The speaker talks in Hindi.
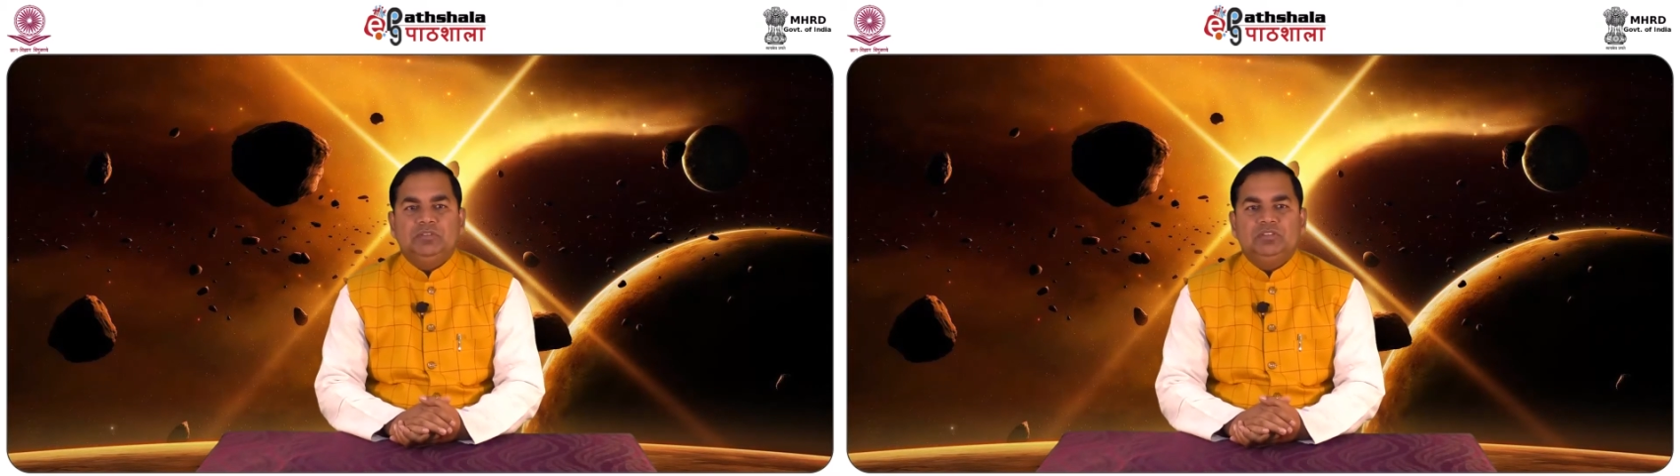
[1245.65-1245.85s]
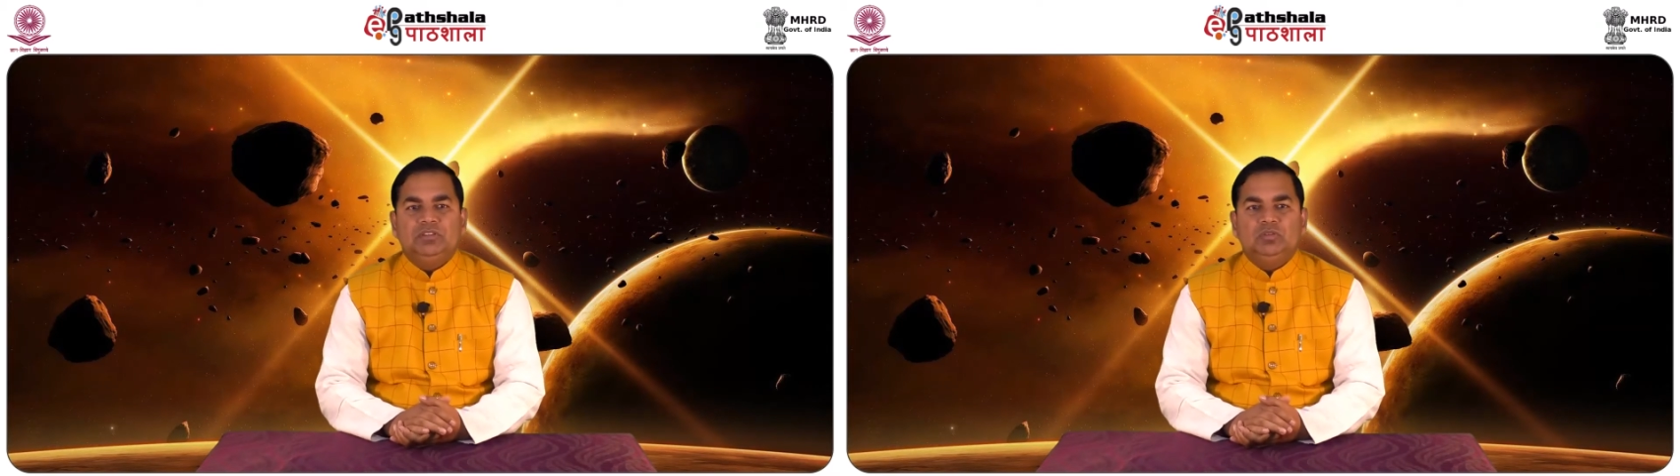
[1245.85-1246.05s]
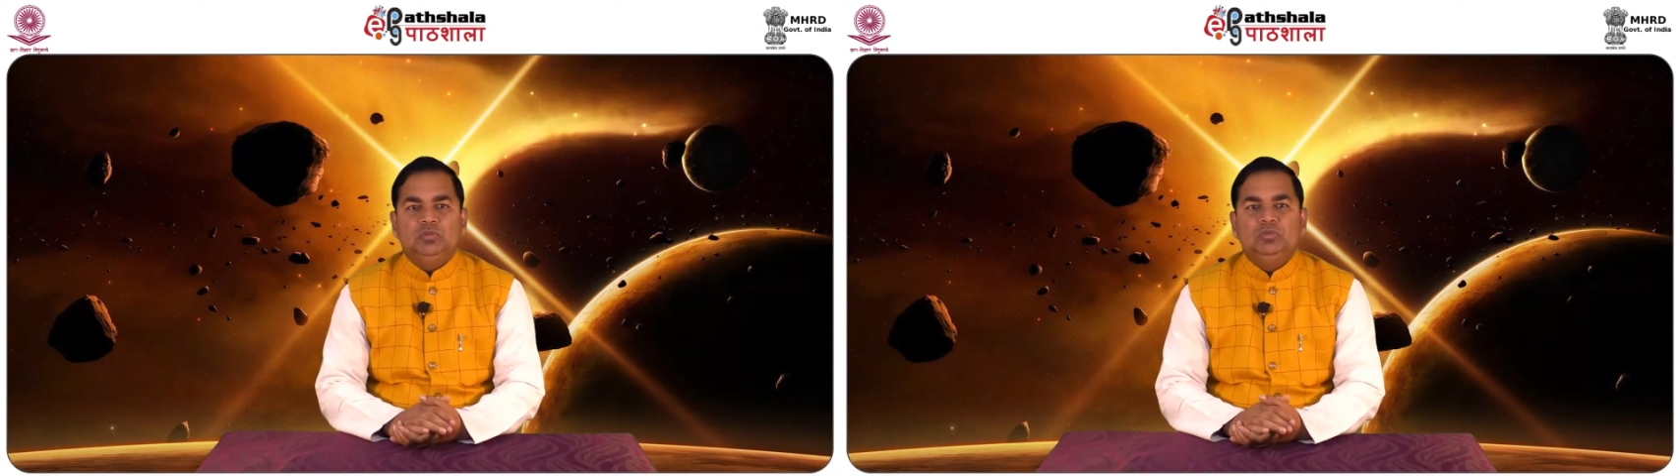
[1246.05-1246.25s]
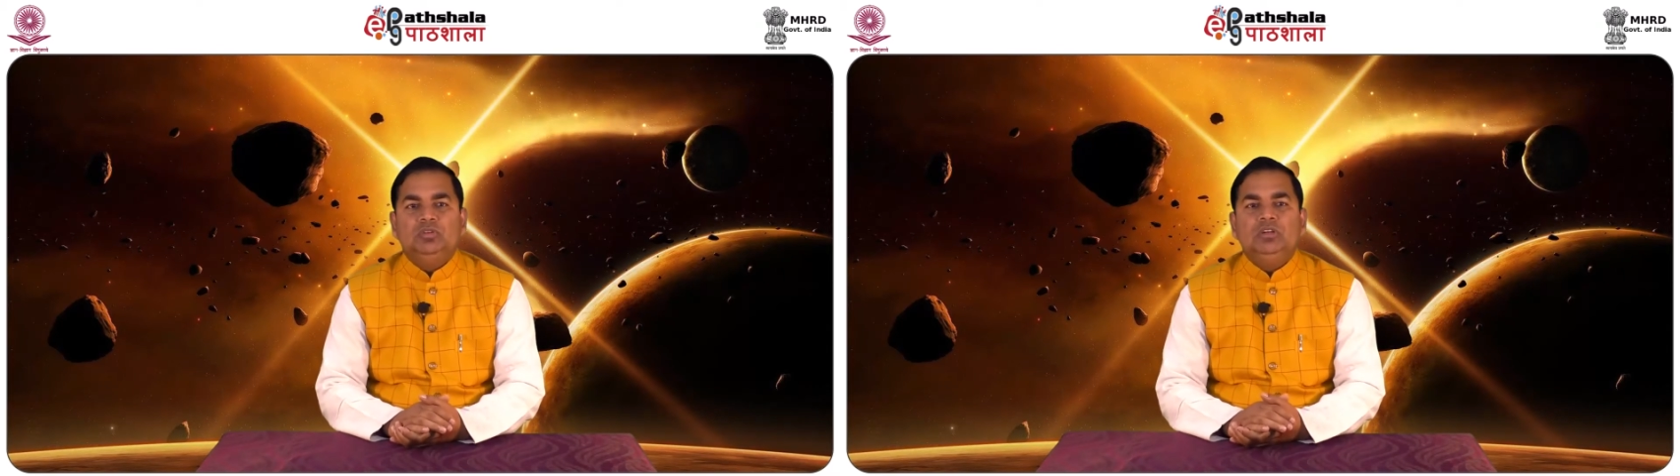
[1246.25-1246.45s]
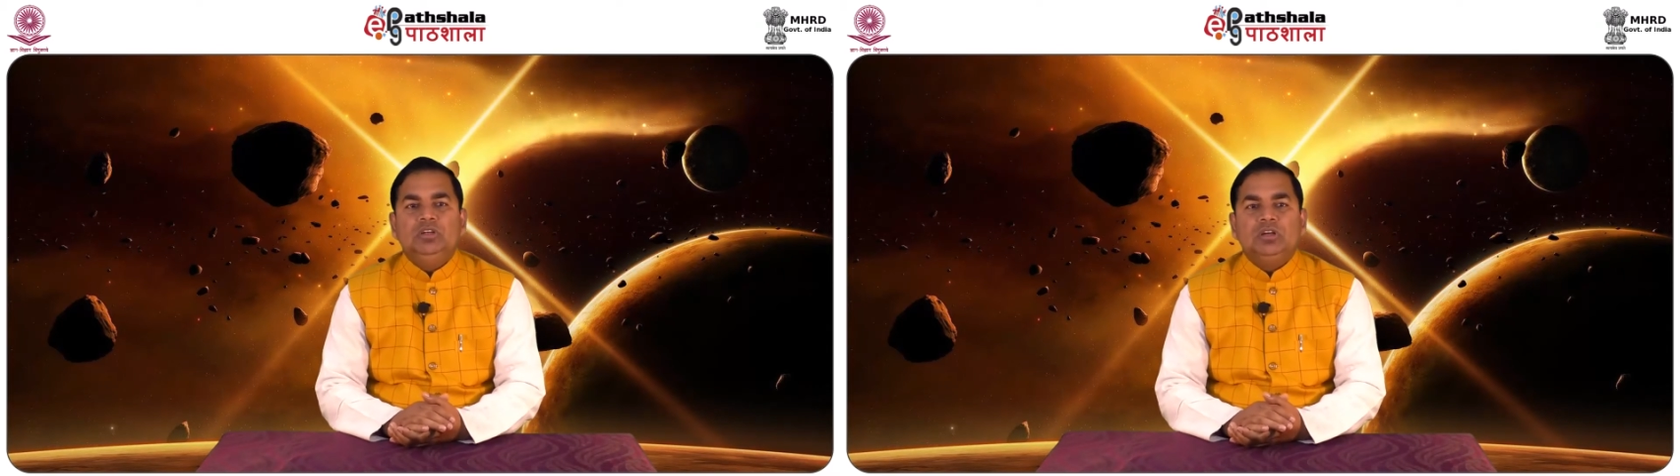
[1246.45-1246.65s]
पश्यंतु
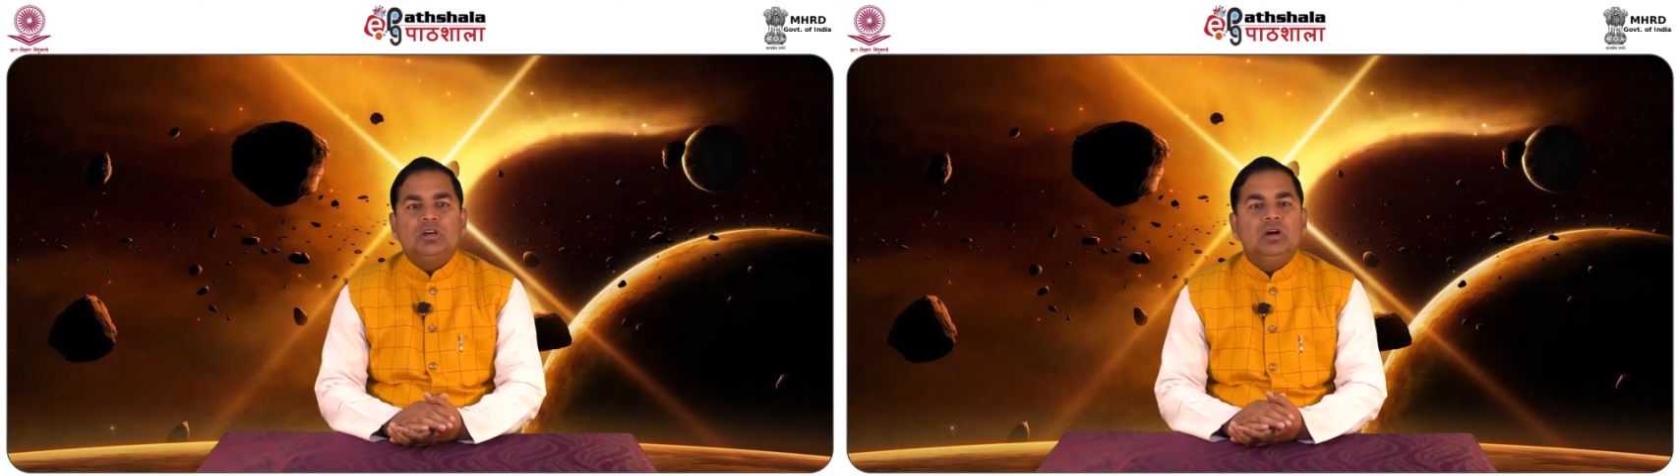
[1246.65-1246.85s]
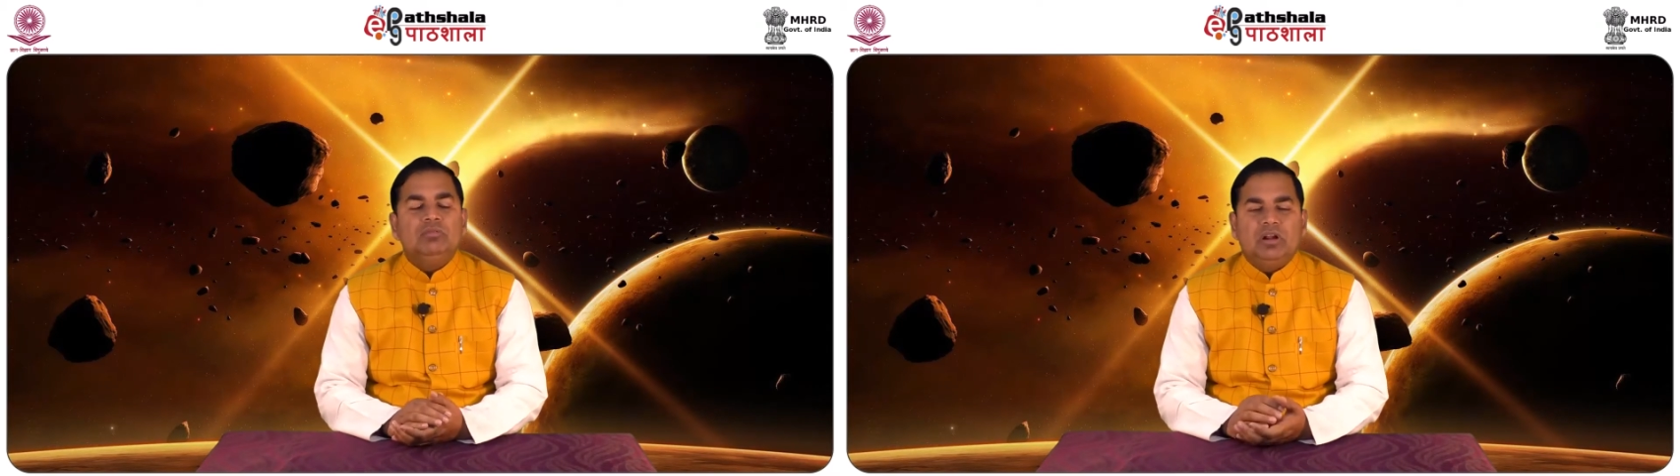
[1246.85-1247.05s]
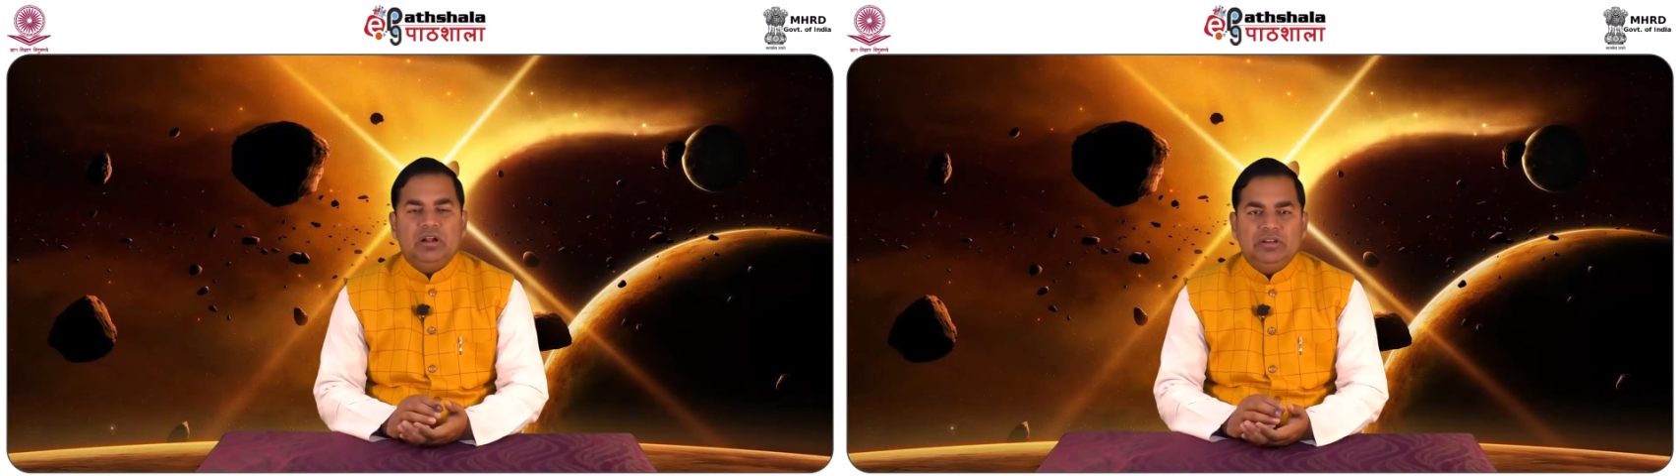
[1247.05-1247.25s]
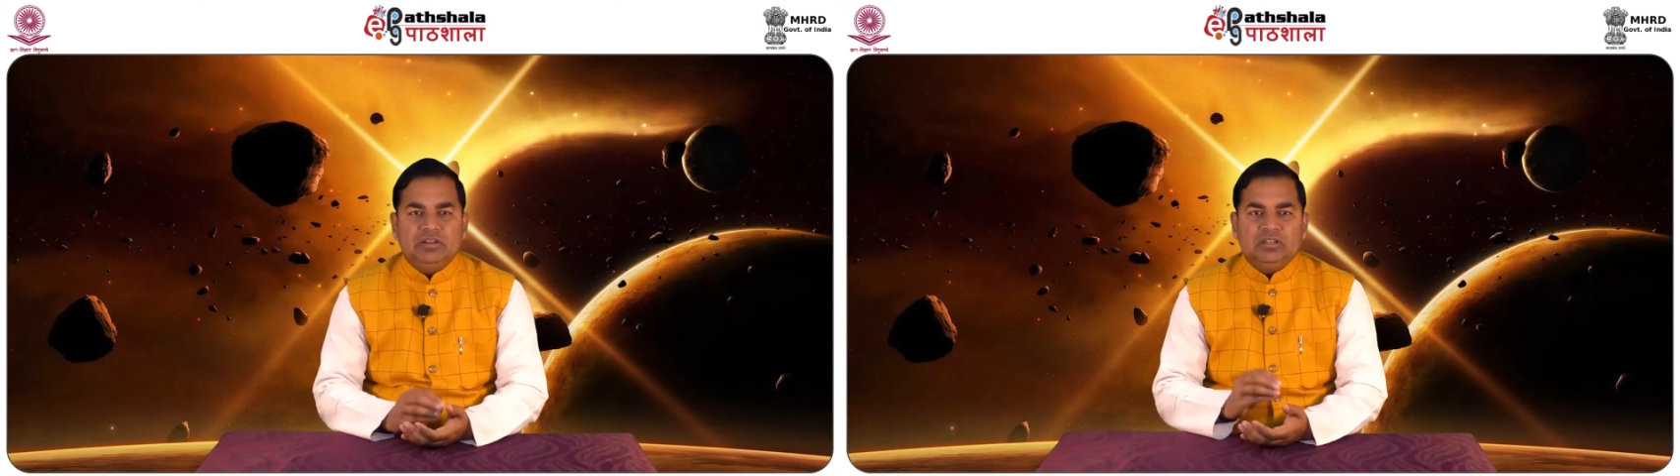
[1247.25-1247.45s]
कवर्णेन